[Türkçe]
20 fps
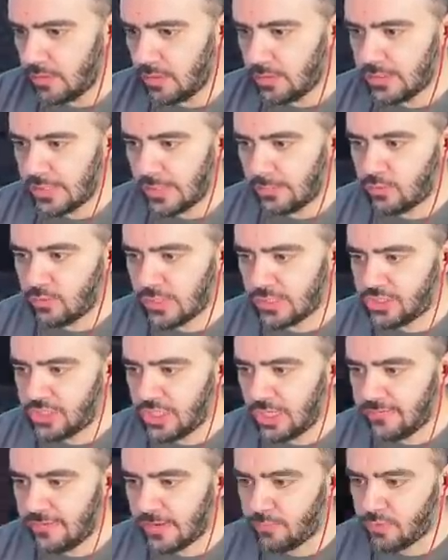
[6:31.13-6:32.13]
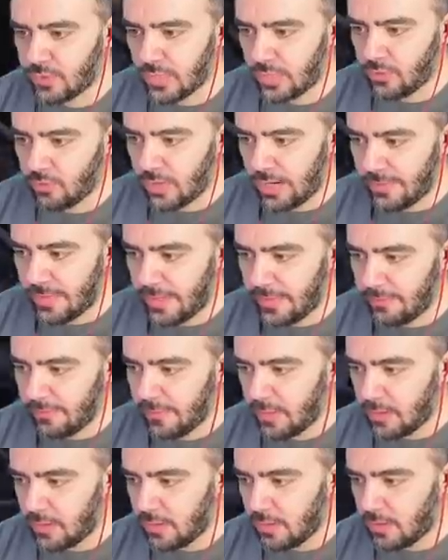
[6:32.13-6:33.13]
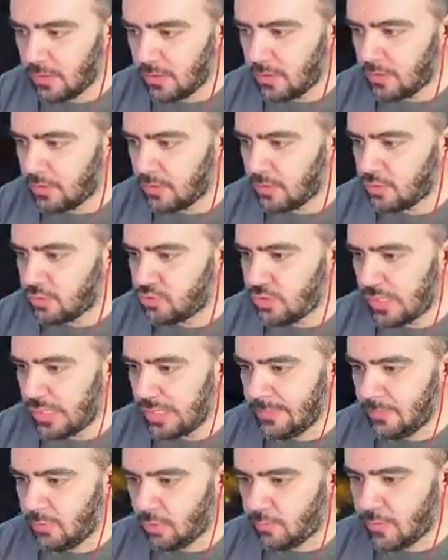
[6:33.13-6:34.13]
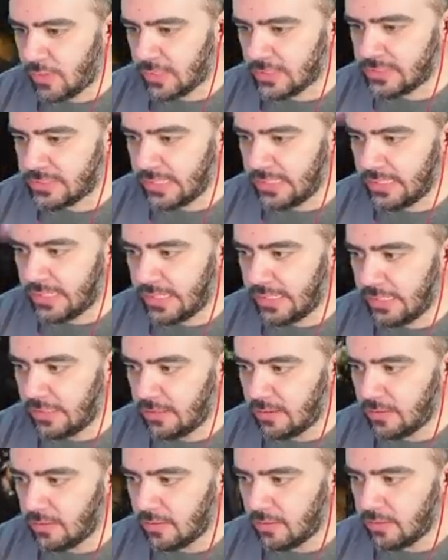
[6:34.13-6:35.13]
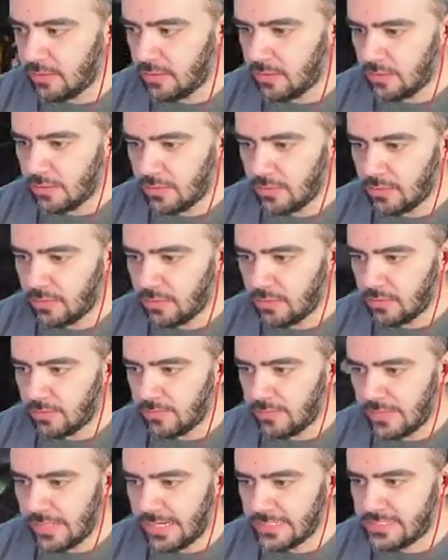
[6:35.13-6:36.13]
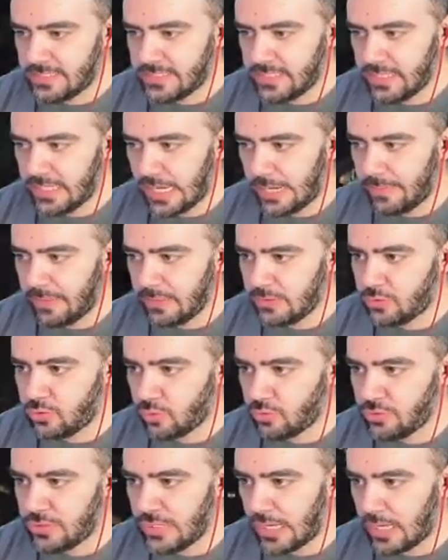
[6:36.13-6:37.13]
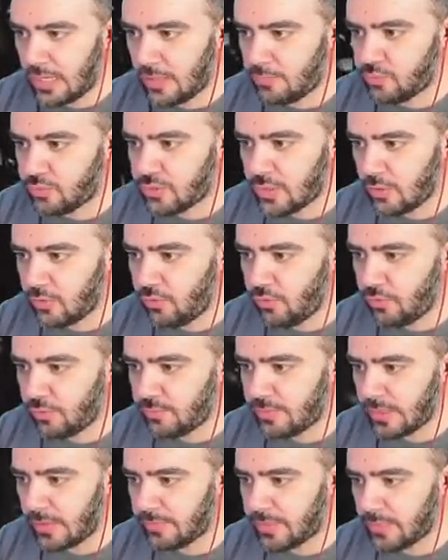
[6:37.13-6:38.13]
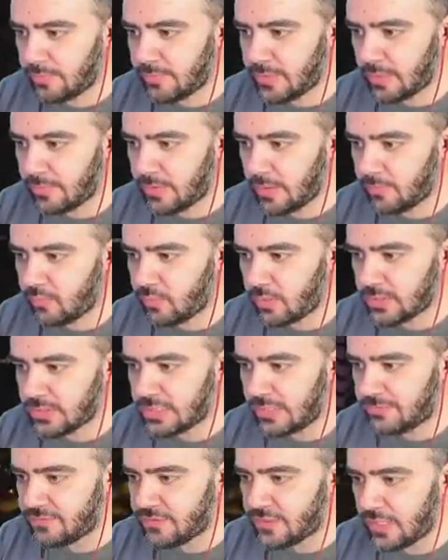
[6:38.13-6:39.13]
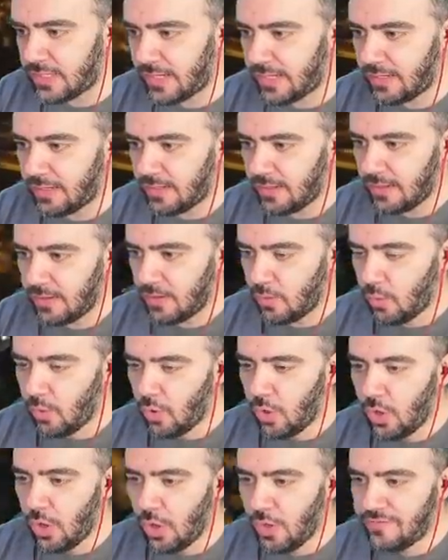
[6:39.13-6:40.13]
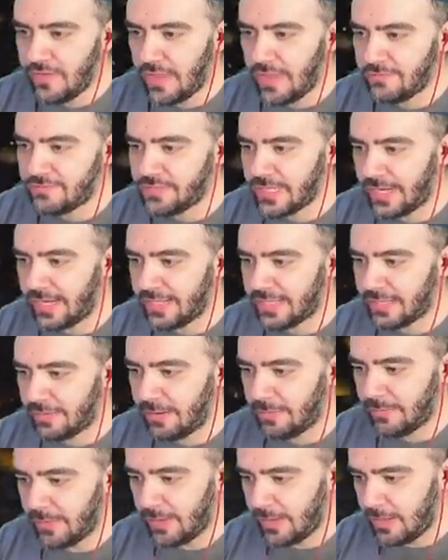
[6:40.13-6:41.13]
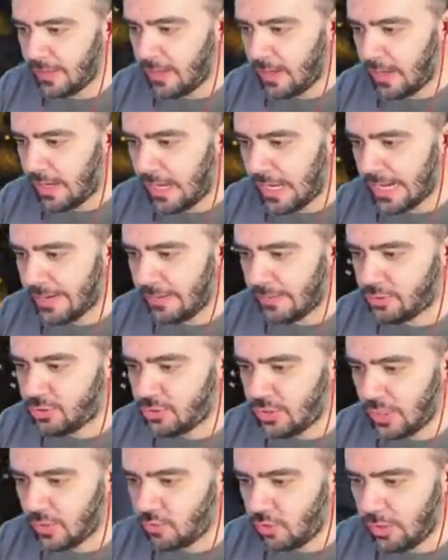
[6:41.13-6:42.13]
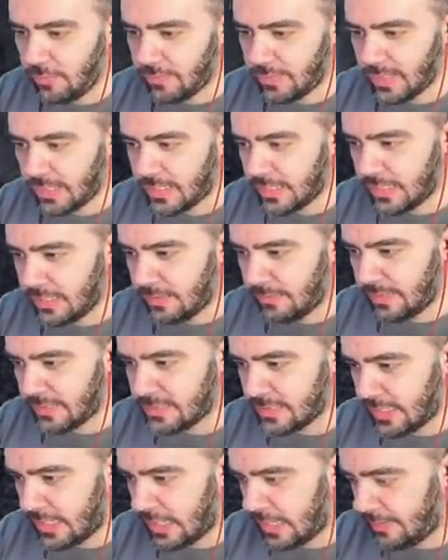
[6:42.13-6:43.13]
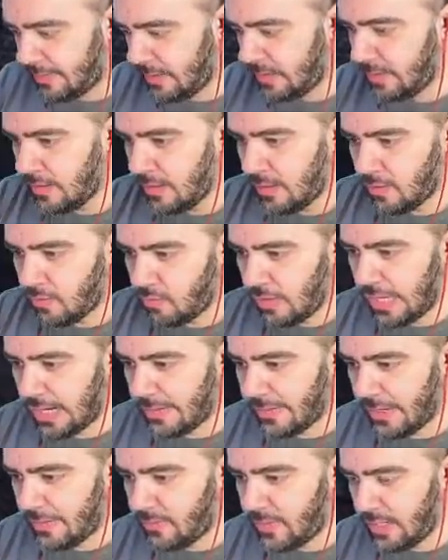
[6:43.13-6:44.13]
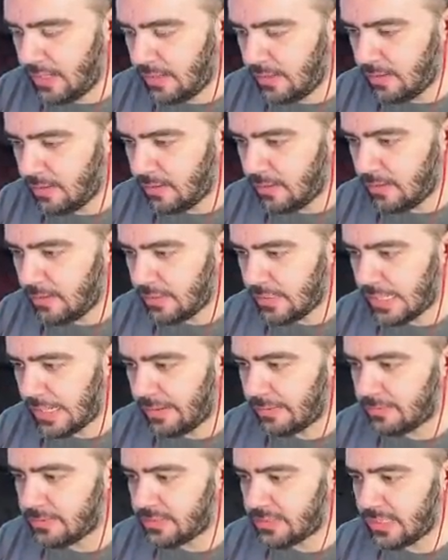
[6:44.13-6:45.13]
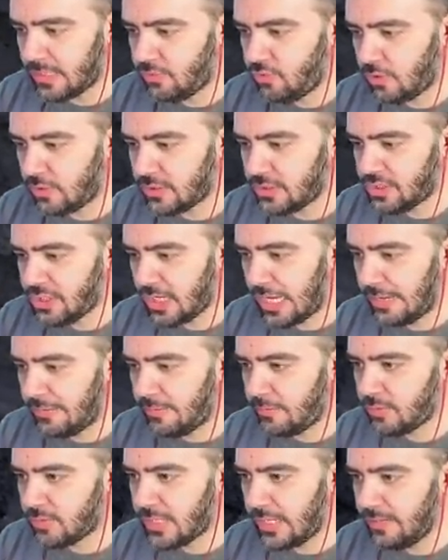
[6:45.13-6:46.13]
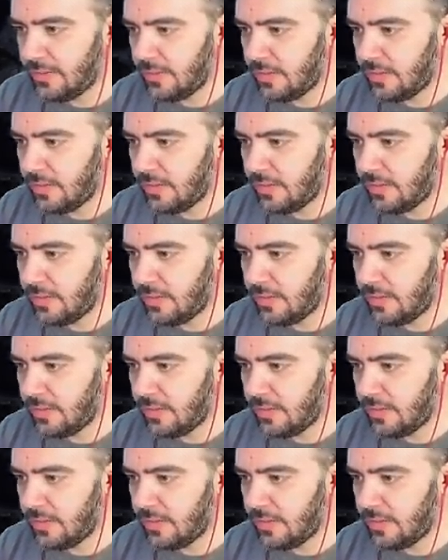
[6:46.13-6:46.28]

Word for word: Ha, burada şey var buradan göremem. Şurayı mı? Yok burası da iyi değil. Neresi ya abi? Çok güzel. Aa buradan görürüm. Tam tam tam tam. Burası efsane. Öf efsane tamam. Arabamı şuraya koyayım ki kırılmasın abi. Koy arabayı buraya. Tamam sıkıntı yok. Çık abi buradan.